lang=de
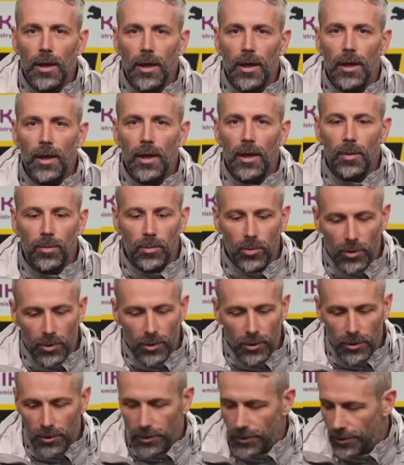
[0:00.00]

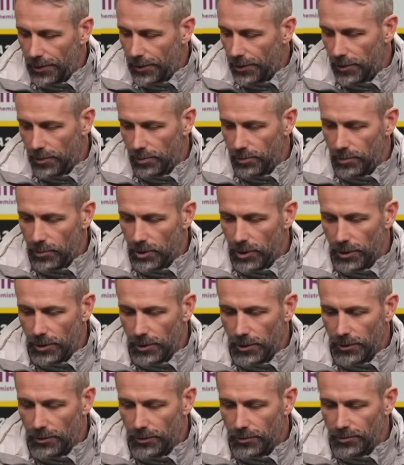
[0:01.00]
Aber ähm, äh,
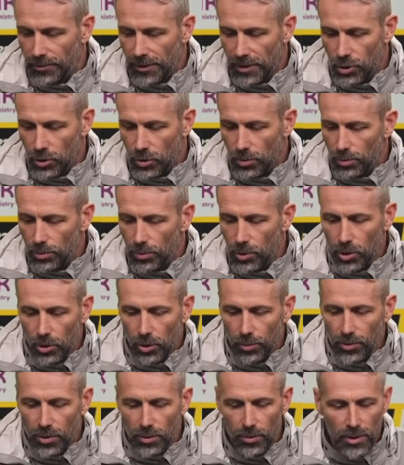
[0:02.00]
was stimmt mich
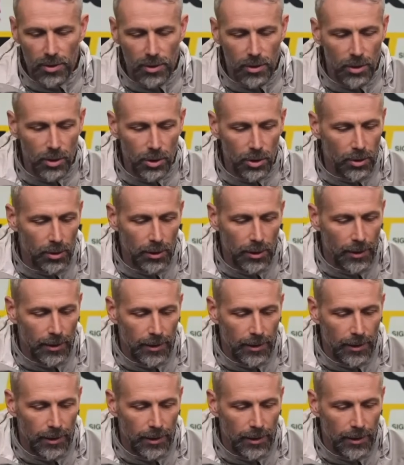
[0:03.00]
optimistisch?